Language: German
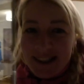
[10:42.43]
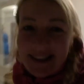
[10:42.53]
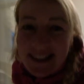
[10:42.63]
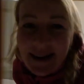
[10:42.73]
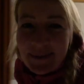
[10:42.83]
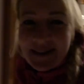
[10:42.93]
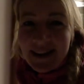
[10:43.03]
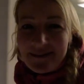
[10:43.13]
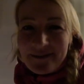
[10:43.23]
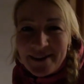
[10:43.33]
Und ich habe
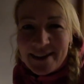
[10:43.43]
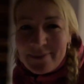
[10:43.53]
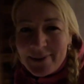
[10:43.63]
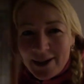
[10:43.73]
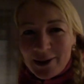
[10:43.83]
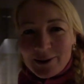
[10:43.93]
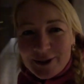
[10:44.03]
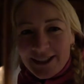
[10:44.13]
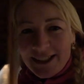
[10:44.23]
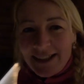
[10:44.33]
sogar einen fetten
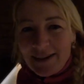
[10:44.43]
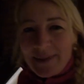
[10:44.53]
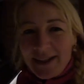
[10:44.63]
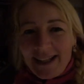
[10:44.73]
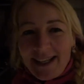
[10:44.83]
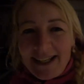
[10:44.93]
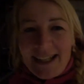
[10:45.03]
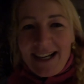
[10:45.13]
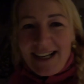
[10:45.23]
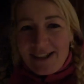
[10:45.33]
Balkon mit
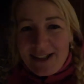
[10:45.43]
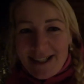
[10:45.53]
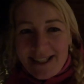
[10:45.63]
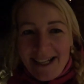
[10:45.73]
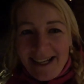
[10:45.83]
genialer Aussicht.